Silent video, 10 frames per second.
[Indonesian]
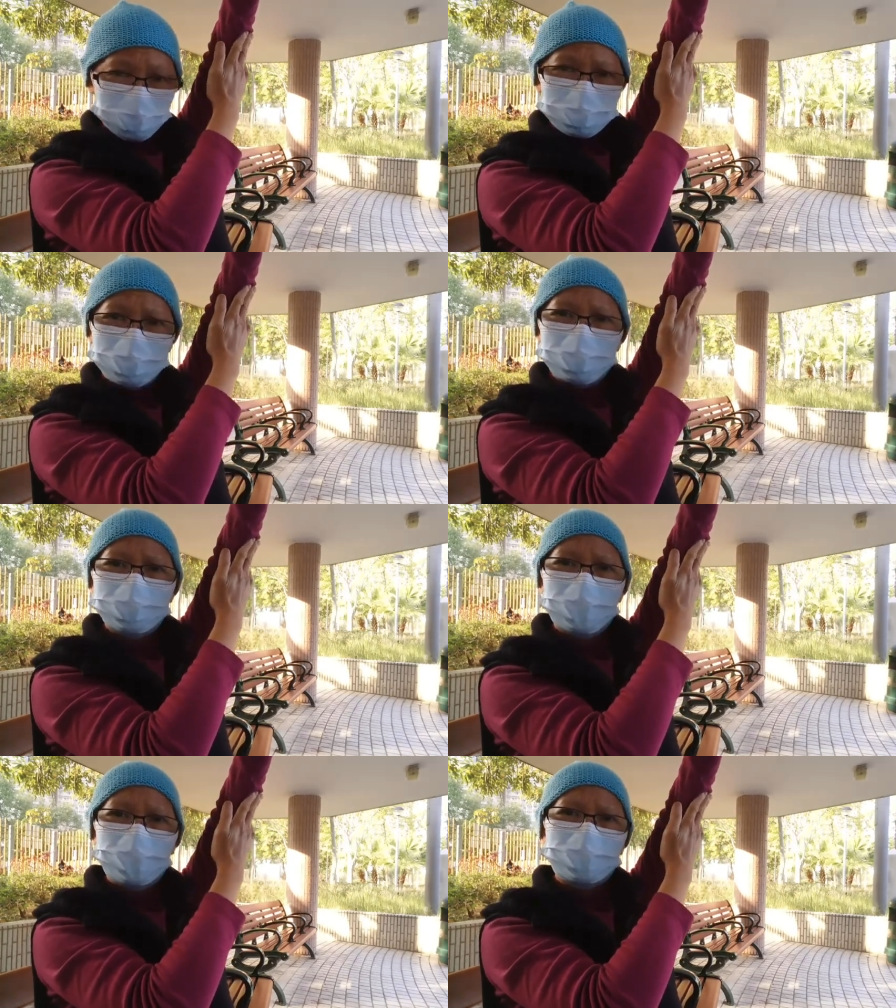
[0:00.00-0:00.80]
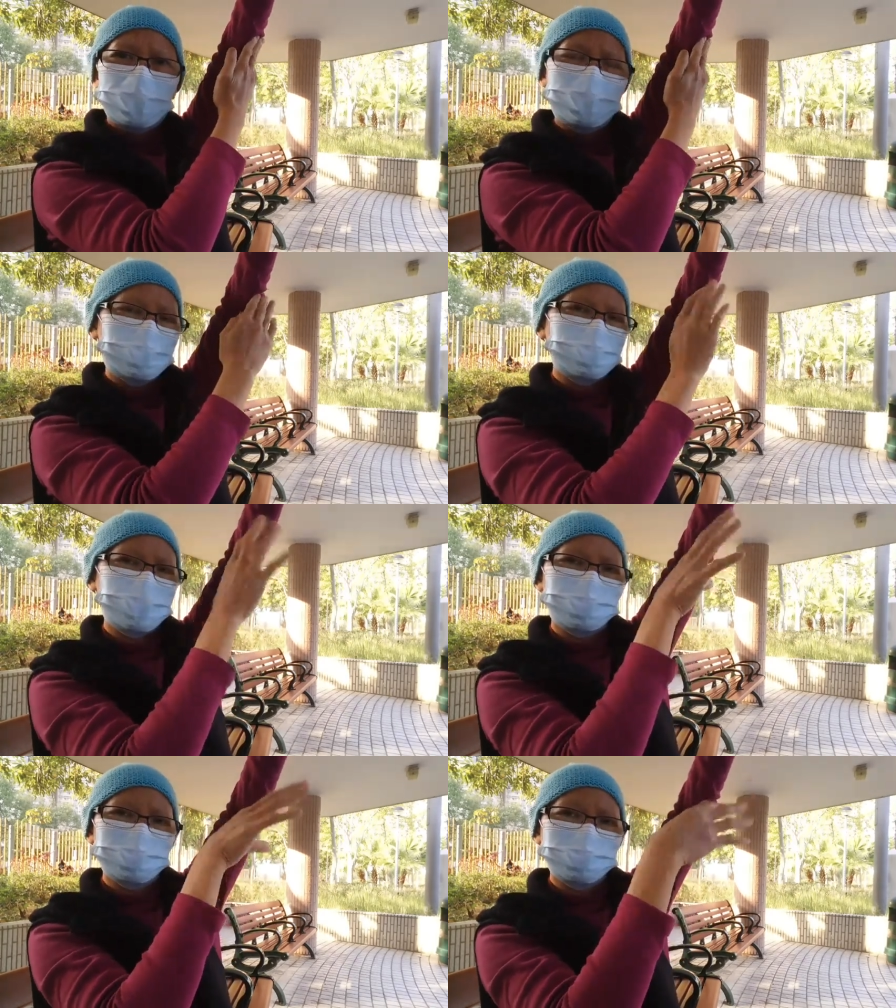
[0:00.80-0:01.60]
jadi tangan kanan
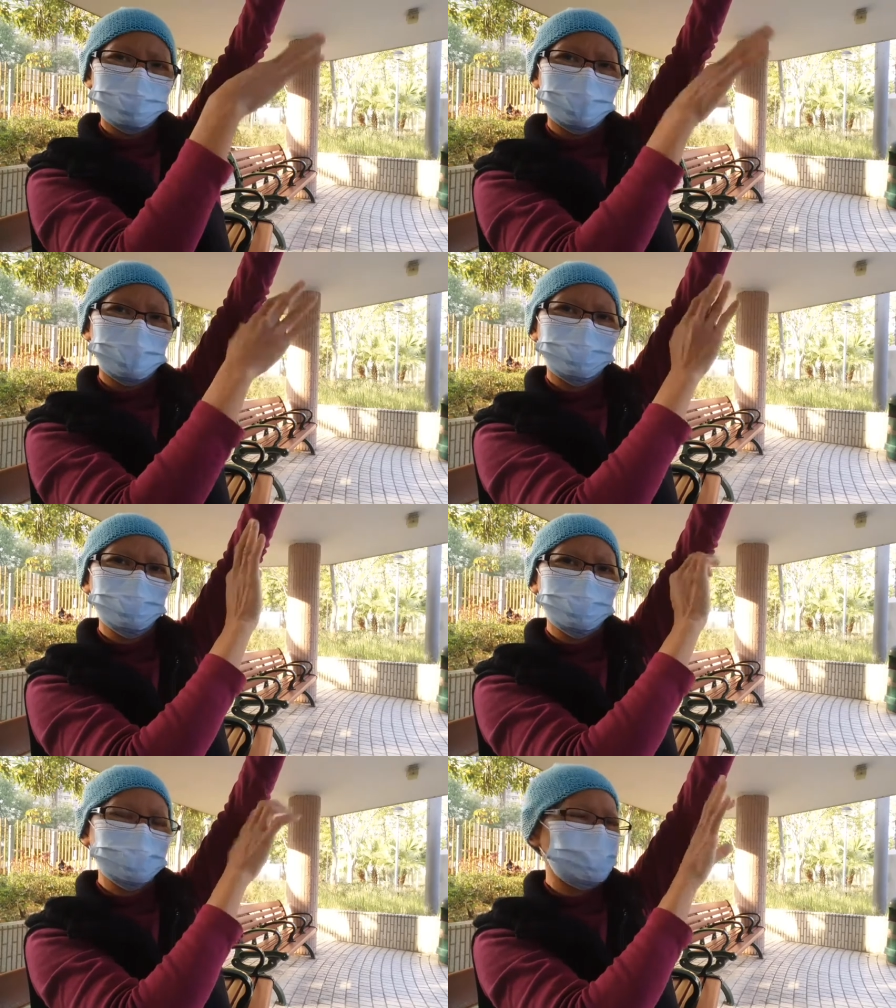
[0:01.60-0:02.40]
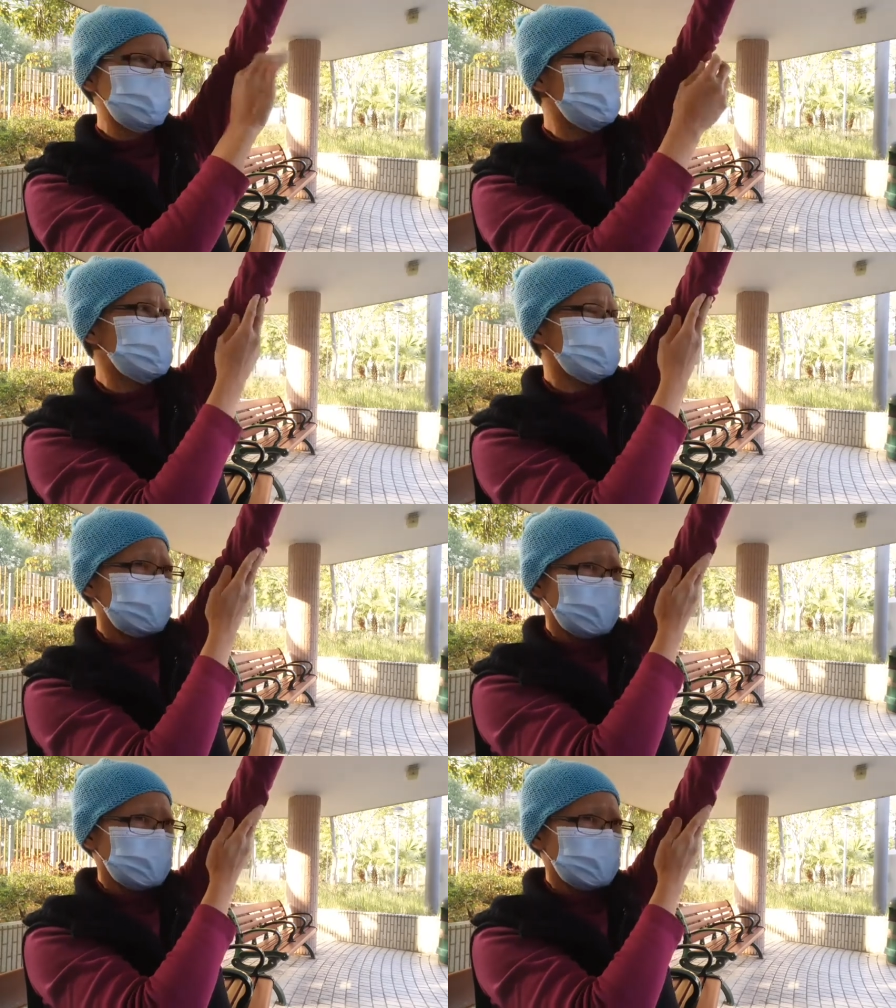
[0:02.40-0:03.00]
ber, berfungsi untuk